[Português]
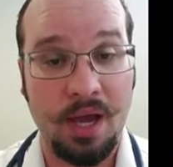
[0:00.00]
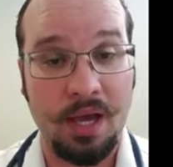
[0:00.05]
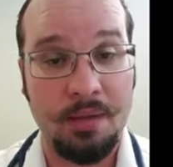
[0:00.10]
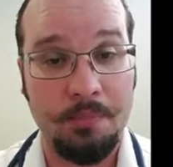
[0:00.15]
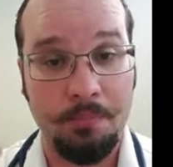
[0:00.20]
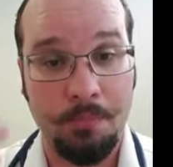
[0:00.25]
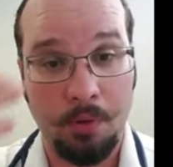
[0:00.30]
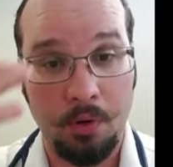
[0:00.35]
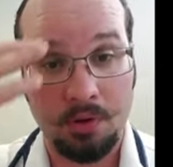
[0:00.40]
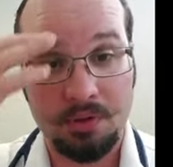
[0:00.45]
A
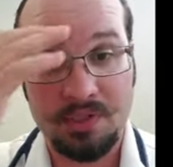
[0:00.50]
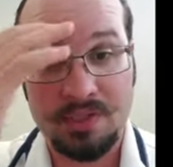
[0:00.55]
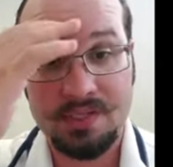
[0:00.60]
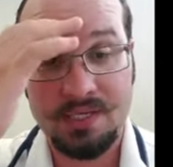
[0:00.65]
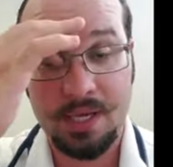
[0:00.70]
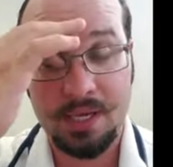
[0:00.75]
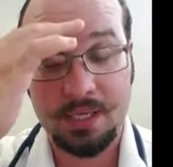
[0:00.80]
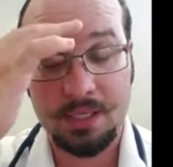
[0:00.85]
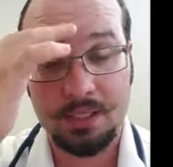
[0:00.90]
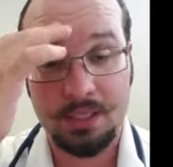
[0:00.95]

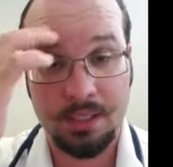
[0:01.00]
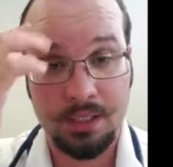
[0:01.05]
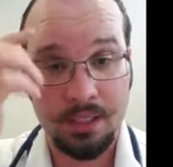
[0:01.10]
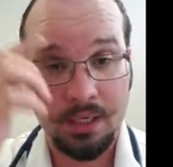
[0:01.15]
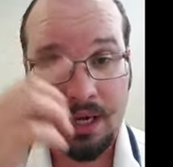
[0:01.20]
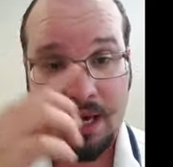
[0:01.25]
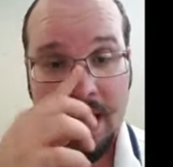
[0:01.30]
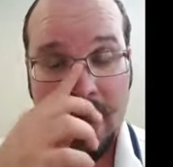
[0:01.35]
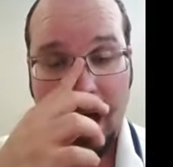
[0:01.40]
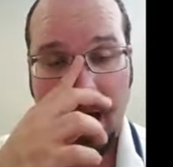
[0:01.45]
hipótese é que
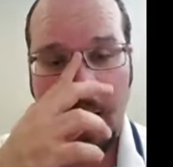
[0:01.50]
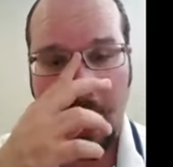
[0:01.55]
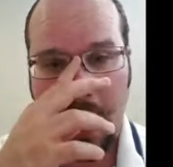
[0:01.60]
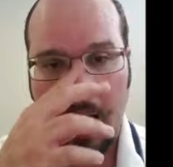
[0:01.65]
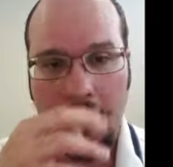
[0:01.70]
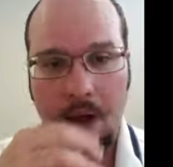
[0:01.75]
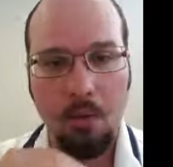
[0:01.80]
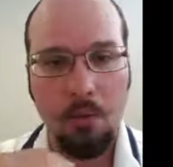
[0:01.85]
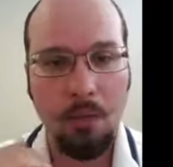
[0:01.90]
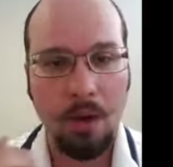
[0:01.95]

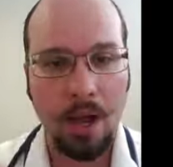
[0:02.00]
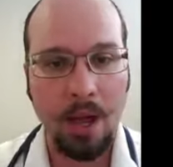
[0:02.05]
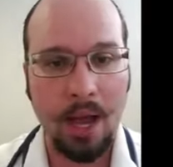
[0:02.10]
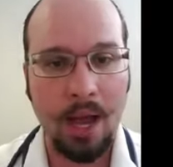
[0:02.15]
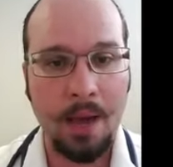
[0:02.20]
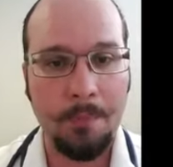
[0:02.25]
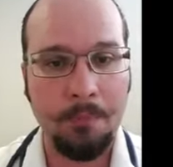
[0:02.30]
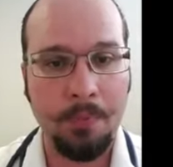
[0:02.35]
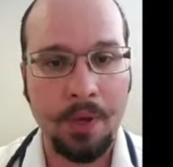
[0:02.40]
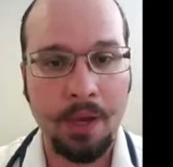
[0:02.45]
há
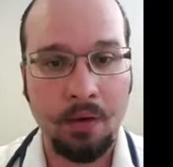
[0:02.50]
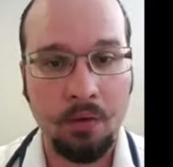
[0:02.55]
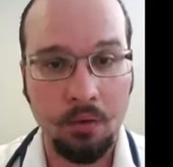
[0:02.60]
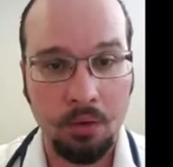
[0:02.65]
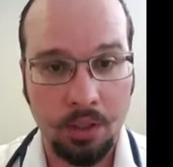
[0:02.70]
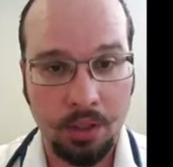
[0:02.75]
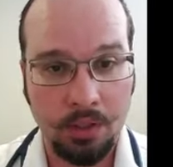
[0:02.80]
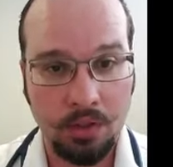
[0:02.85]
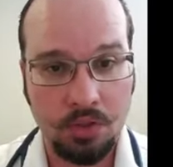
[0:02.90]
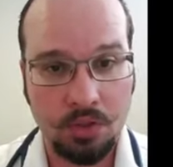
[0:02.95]
uma
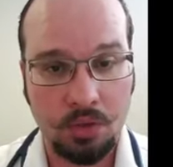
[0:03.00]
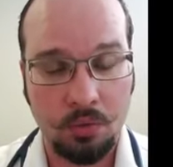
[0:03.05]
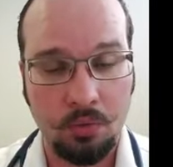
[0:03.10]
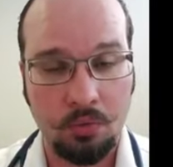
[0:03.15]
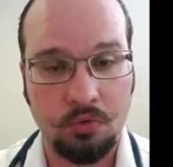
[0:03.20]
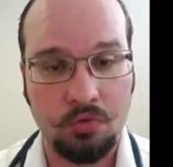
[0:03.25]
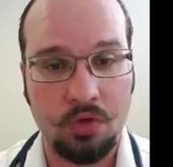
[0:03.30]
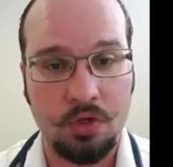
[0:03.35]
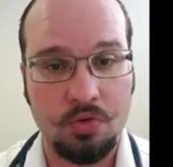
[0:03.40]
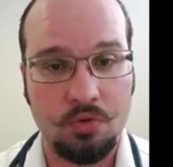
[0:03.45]
upregulation,
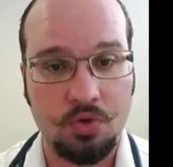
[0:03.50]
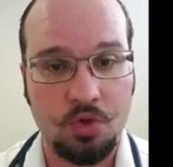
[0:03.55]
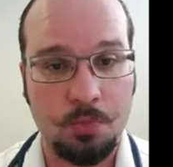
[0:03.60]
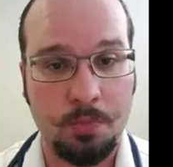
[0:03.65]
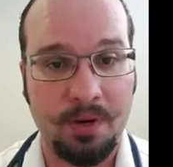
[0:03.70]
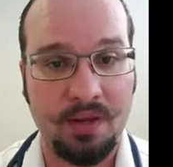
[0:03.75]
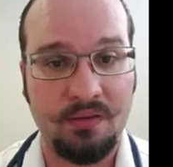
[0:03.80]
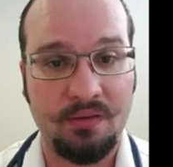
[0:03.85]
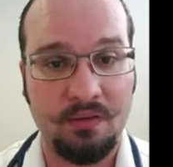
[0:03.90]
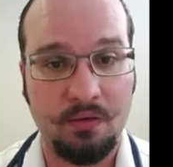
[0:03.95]
ou seja, uma
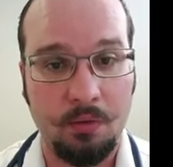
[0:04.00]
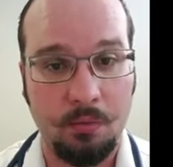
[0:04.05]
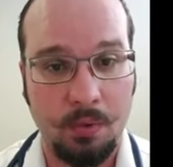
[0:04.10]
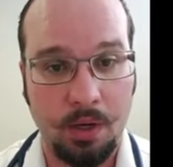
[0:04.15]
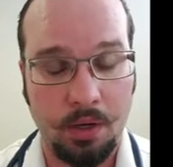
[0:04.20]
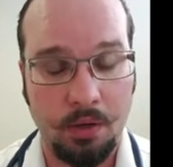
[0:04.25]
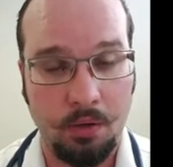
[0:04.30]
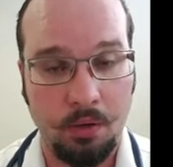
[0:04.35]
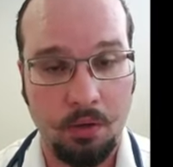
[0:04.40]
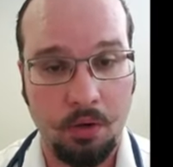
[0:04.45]
expressão
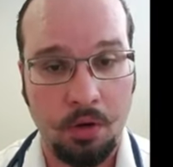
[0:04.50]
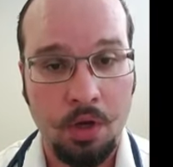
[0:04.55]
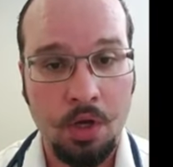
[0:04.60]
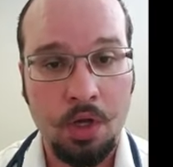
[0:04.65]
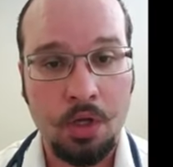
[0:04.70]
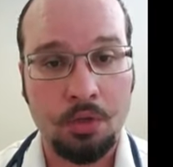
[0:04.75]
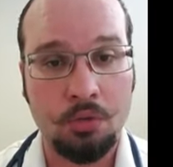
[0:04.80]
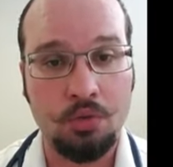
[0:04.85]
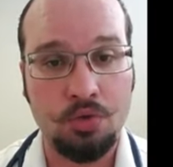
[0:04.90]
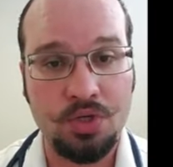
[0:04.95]
maior
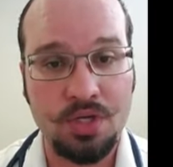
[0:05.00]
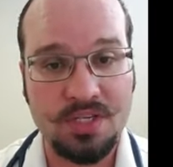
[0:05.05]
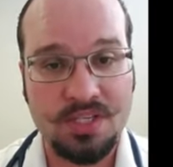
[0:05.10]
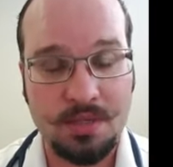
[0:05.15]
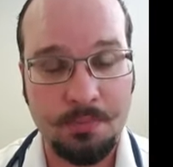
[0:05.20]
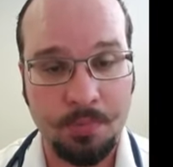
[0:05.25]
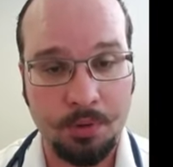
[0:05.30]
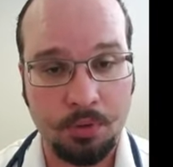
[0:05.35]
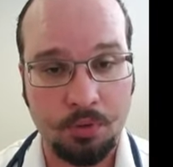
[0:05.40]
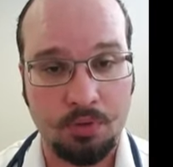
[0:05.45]
dos
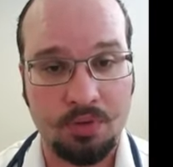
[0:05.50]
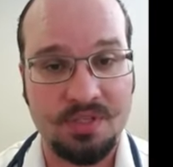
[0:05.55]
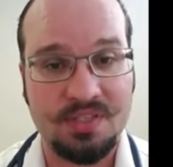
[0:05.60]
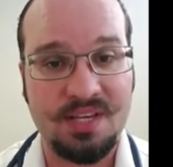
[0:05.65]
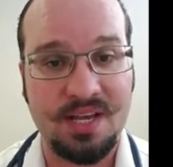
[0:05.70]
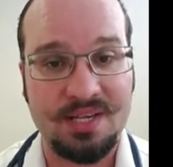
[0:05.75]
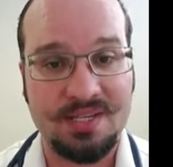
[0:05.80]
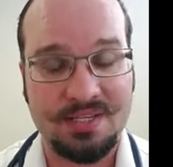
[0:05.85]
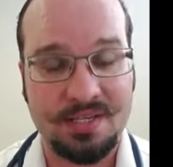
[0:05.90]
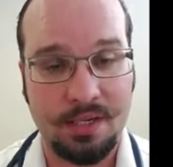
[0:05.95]
receptores
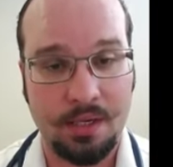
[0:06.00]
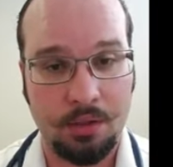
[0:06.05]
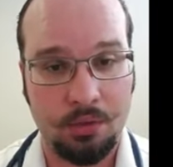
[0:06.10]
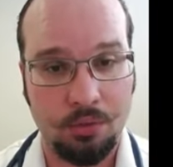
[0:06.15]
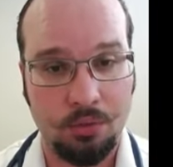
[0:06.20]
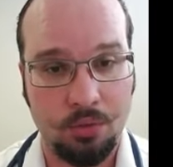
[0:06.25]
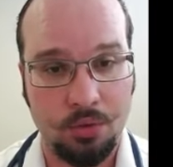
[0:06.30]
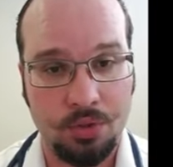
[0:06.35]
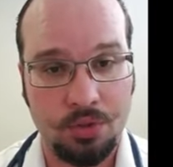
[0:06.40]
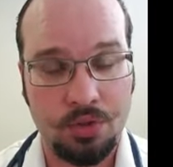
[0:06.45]

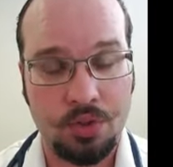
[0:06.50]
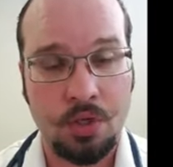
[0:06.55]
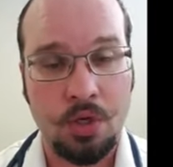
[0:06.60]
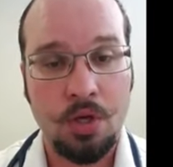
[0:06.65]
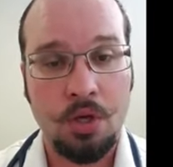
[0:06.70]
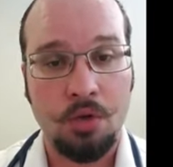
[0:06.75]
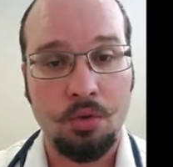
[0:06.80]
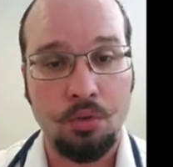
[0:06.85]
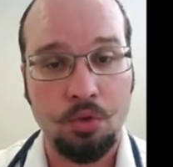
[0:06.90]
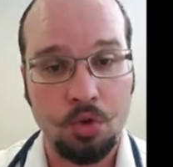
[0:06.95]
ACE2
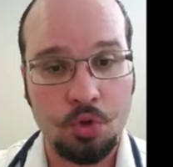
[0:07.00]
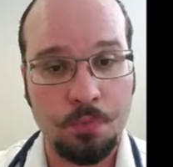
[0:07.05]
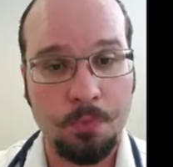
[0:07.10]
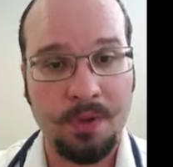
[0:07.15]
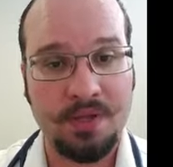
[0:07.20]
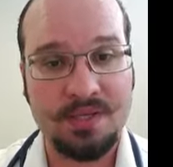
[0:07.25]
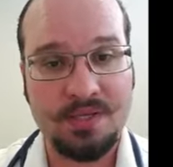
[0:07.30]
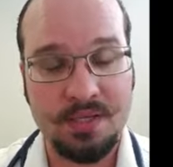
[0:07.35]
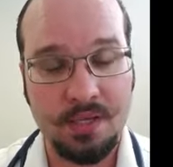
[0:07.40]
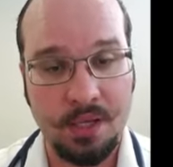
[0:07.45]
nos
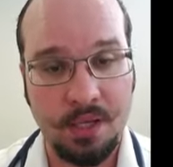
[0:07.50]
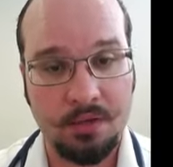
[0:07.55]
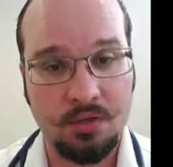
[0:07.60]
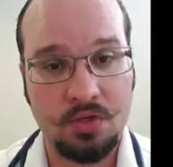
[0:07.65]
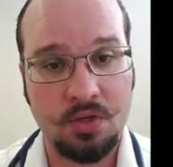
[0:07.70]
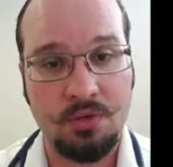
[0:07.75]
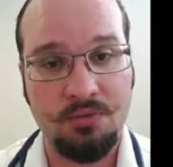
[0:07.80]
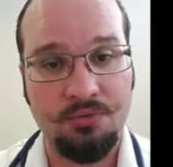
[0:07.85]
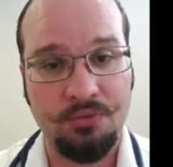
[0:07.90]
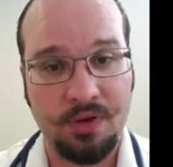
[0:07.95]

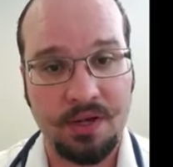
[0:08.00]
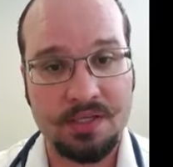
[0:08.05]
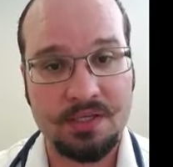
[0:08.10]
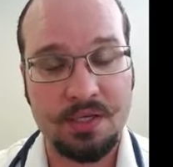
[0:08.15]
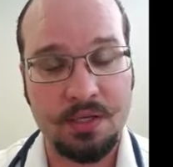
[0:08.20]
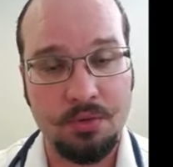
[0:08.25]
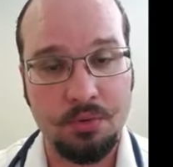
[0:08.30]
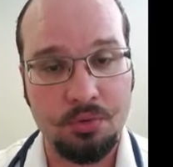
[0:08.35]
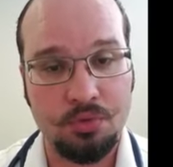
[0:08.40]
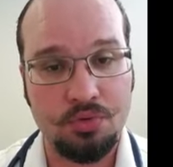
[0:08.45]
pacientes que
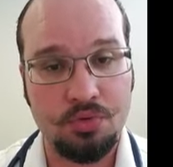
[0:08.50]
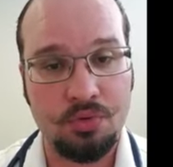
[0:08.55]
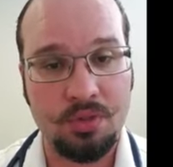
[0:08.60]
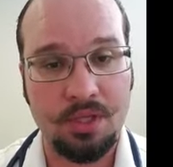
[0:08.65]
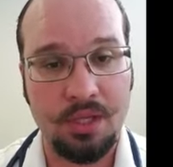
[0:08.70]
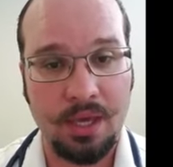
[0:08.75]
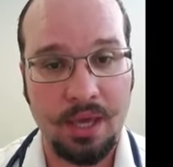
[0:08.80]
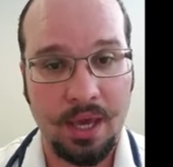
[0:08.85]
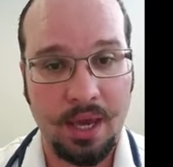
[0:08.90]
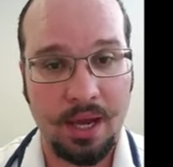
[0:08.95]
fazem uso
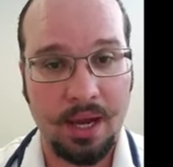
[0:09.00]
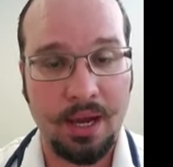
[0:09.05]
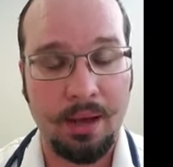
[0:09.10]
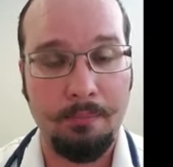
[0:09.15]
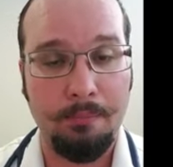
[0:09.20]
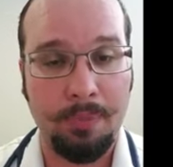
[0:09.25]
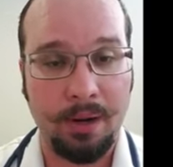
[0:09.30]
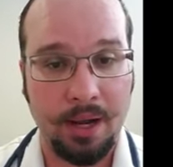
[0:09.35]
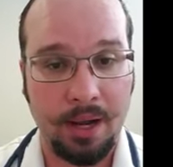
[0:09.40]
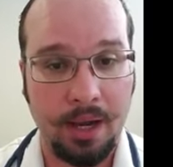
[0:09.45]
de ECA,
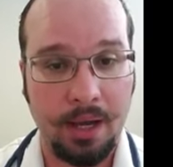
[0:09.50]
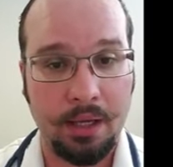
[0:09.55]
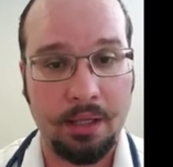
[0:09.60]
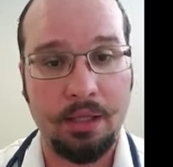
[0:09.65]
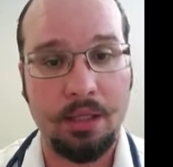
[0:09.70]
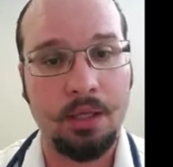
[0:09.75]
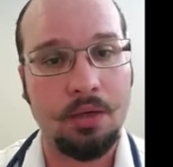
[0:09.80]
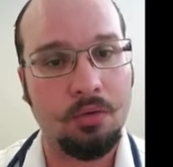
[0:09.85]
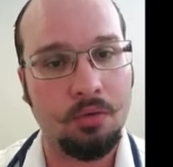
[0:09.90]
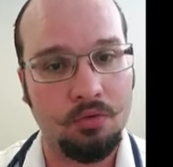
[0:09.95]
BRA
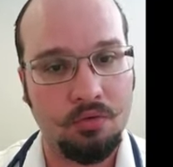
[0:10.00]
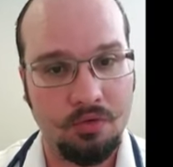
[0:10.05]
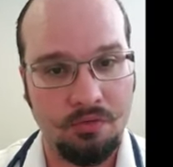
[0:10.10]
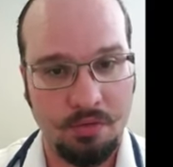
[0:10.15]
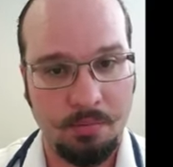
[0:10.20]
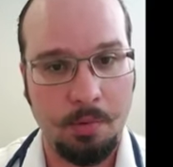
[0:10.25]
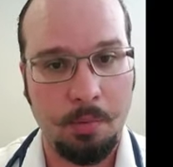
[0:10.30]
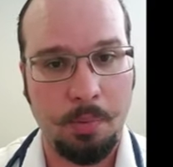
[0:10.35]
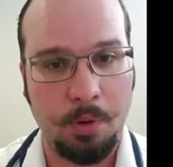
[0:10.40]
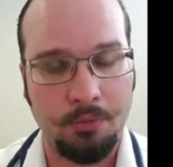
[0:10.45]
e inclusive
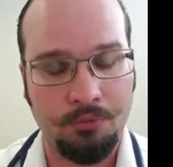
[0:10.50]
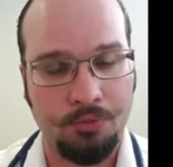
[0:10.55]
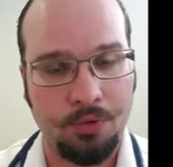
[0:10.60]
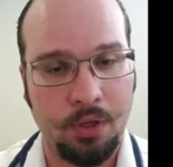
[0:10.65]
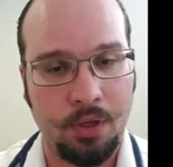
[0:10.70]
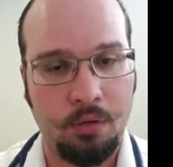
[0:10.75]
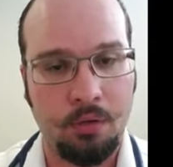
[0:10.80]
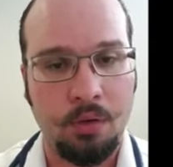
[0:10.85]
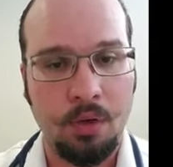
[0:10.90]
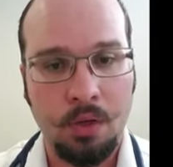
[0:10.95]

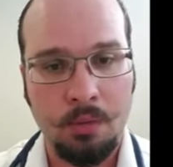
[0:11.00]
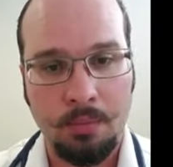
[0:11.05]
ibuprofeno.